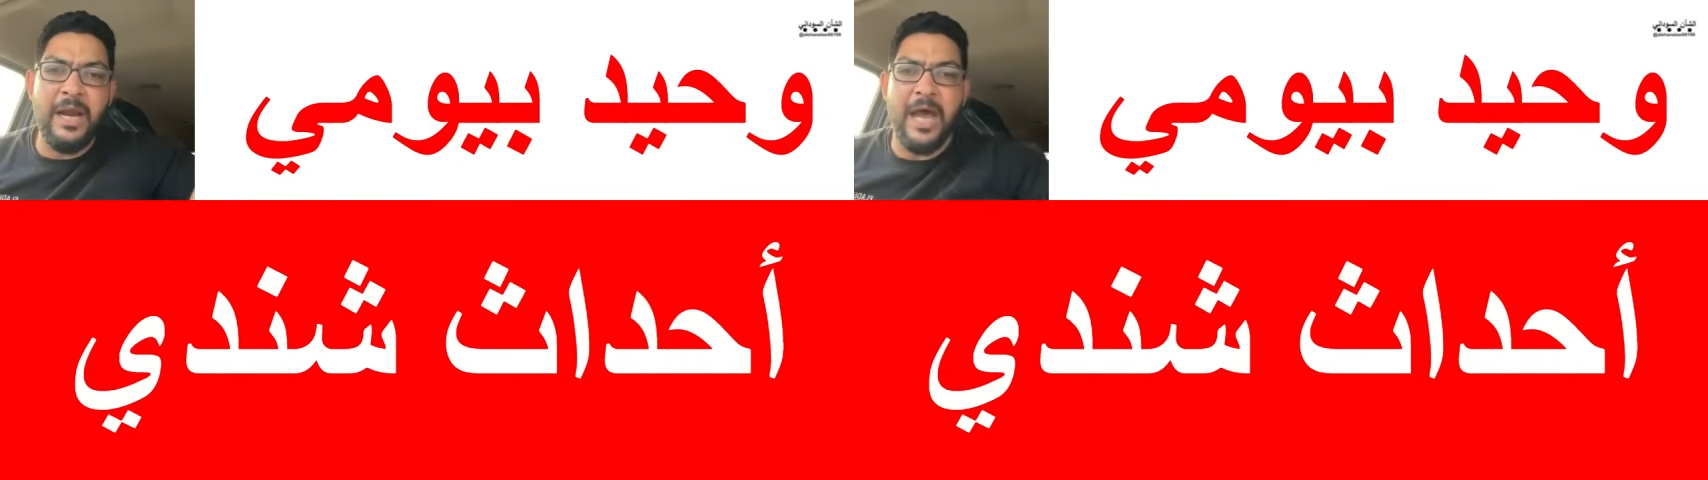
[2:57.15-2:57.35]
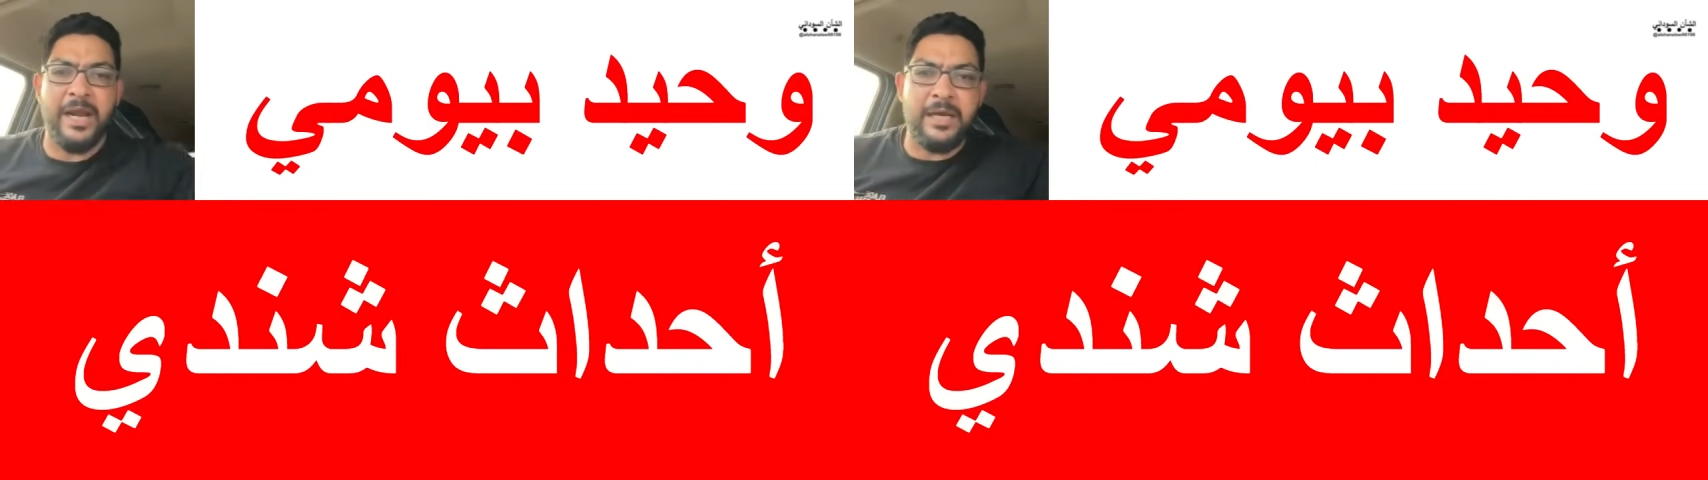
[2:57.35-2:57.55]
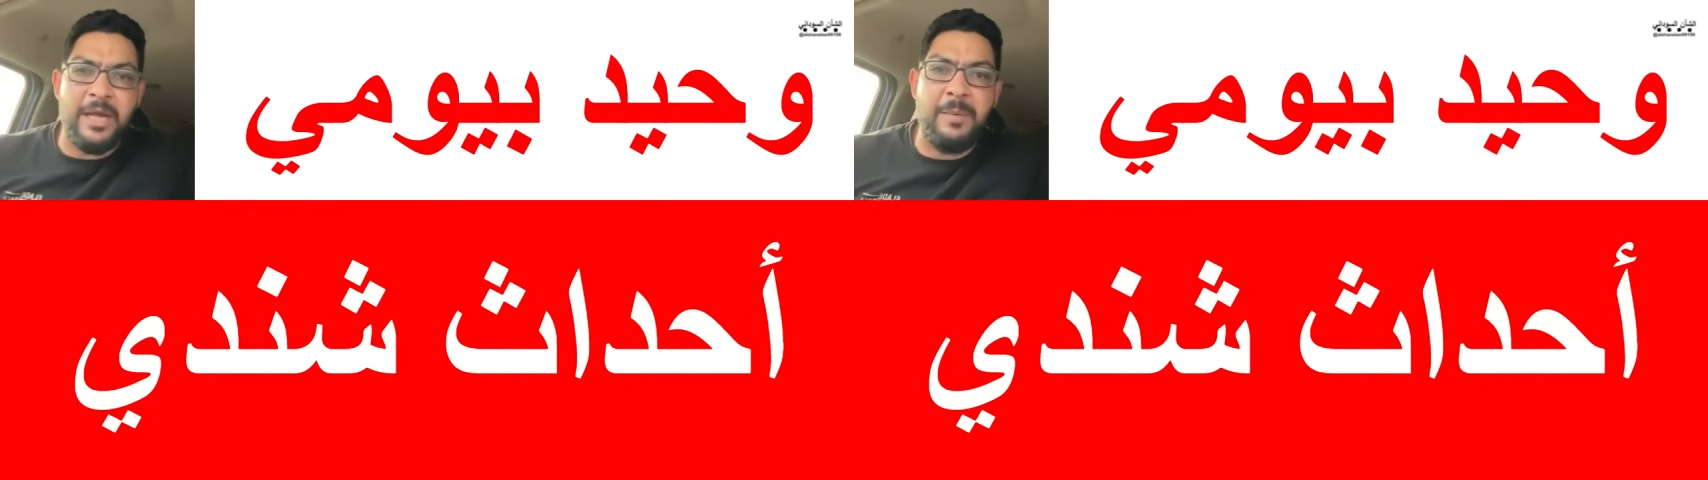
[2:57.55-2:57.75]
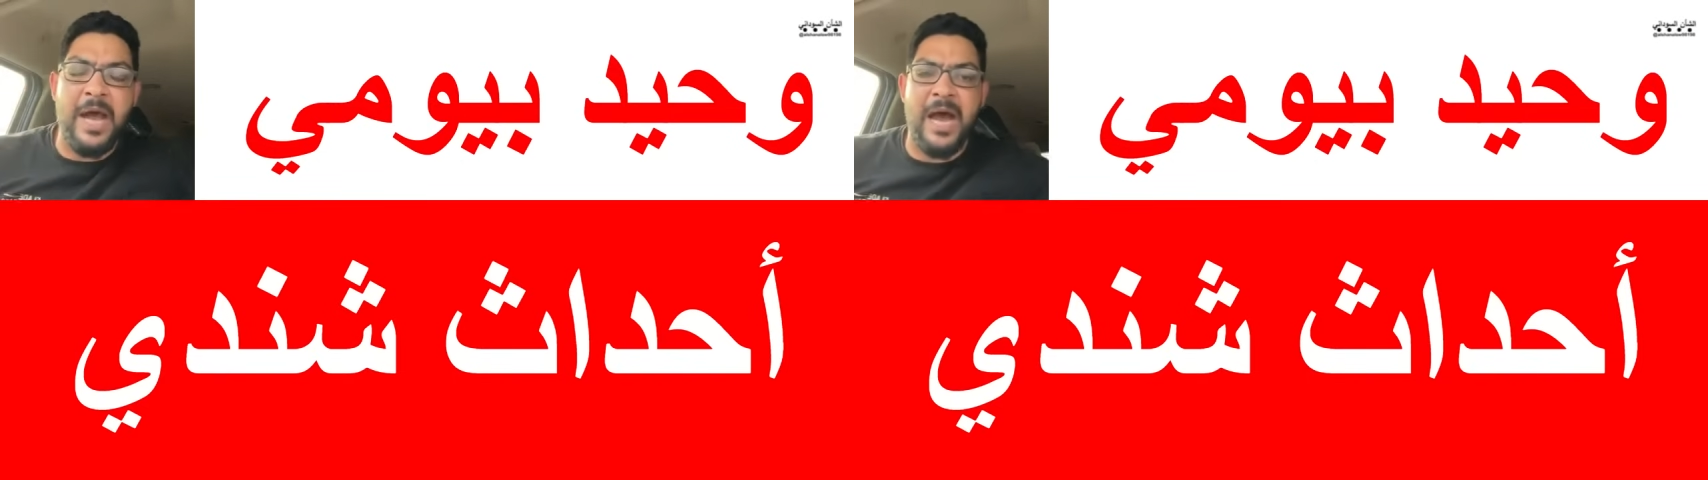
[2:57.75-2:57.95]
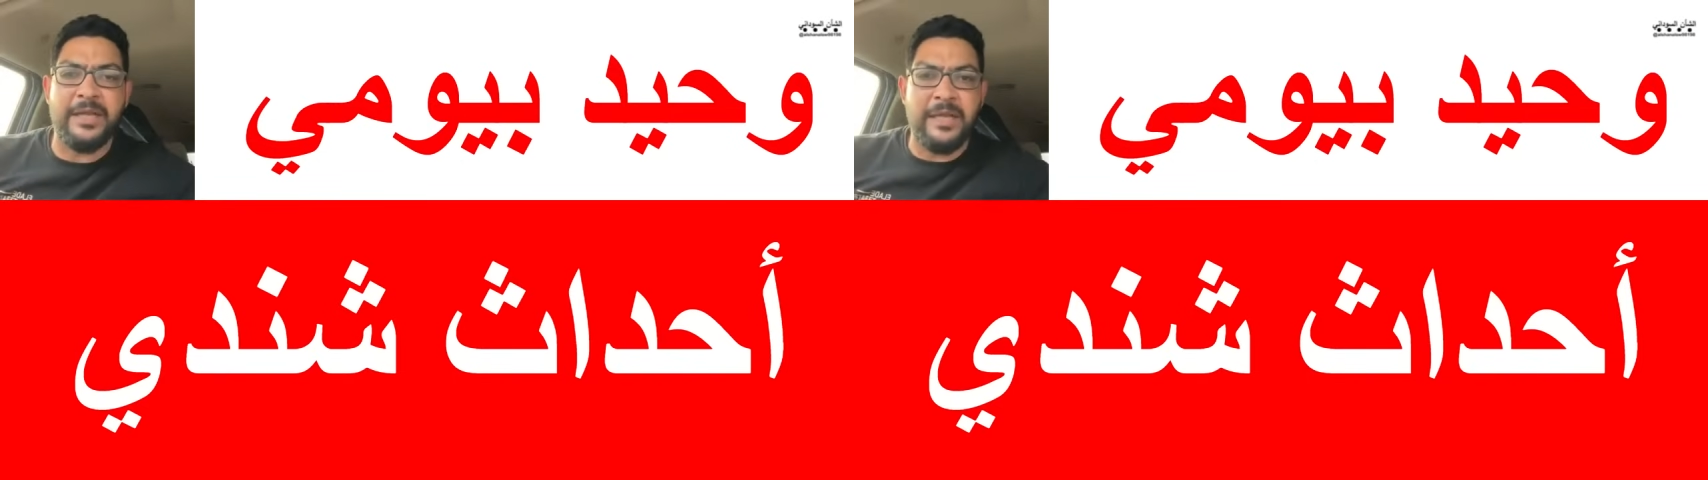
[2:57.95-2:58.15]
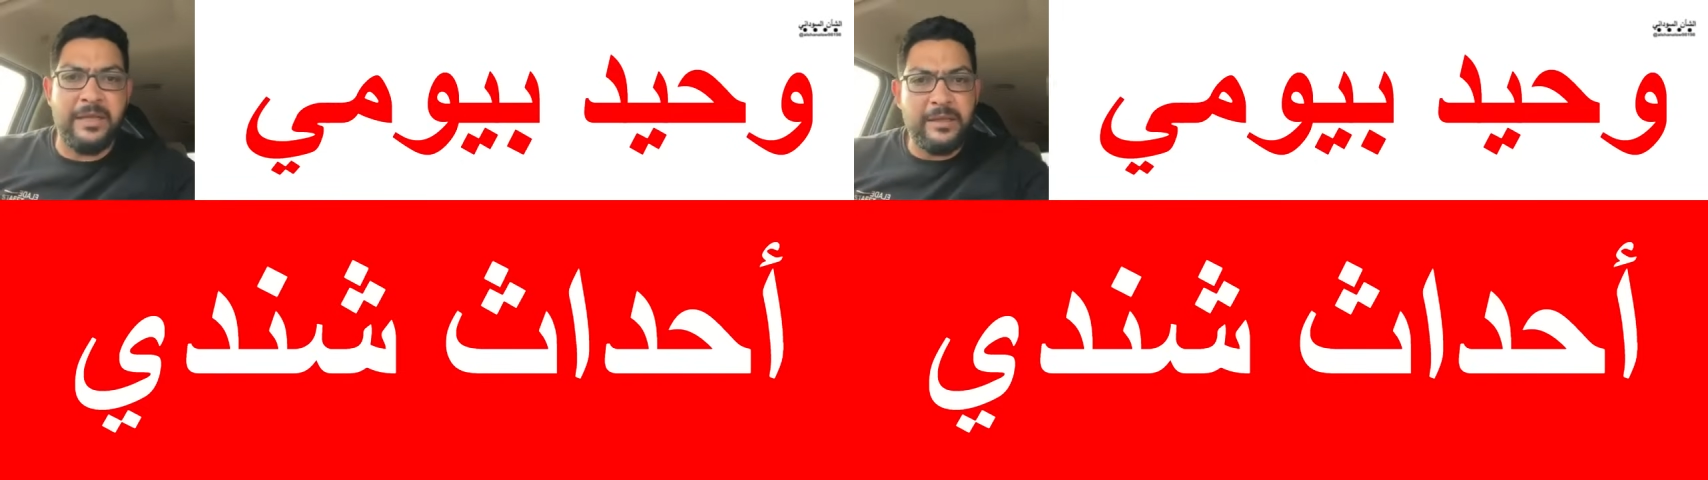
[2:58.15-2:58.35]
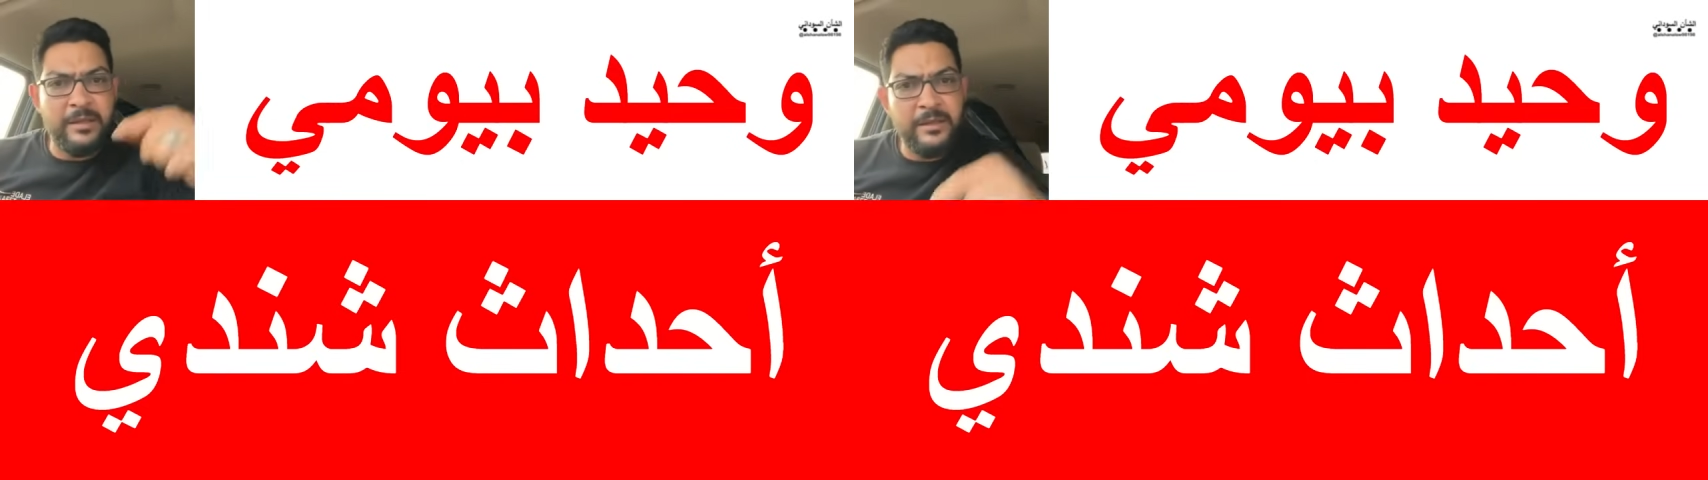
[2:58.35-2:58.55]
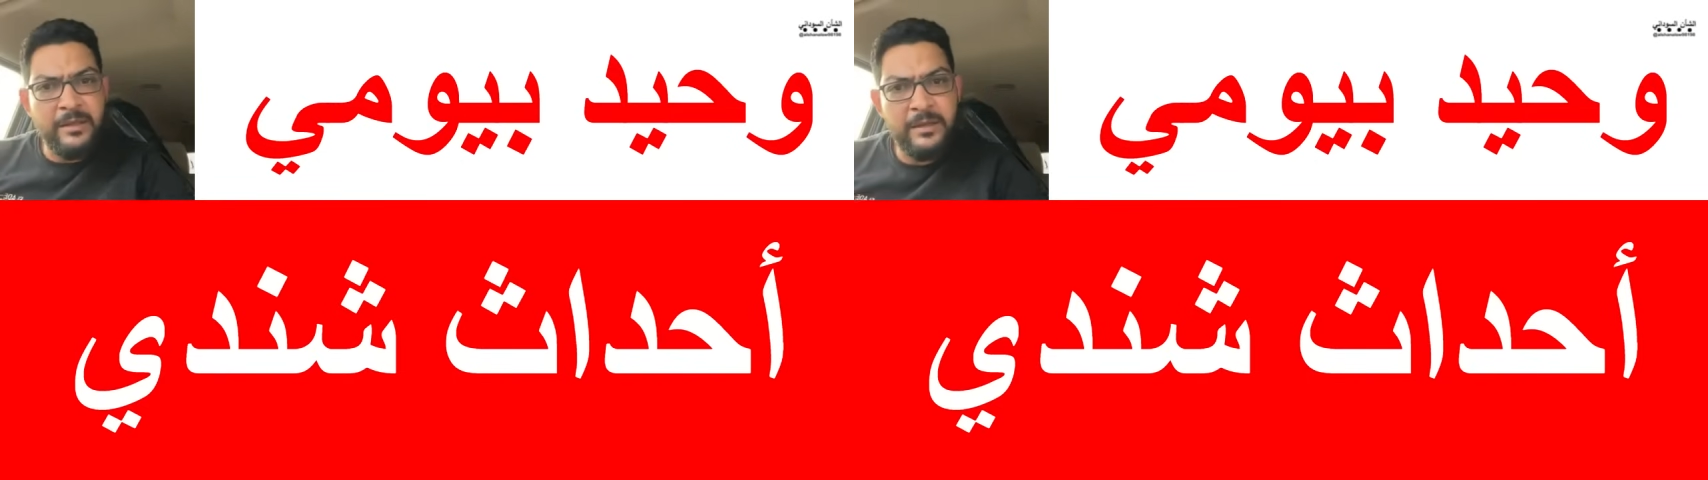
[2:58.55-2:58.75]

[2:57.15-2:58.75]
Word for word: لا رقيب لا عتيد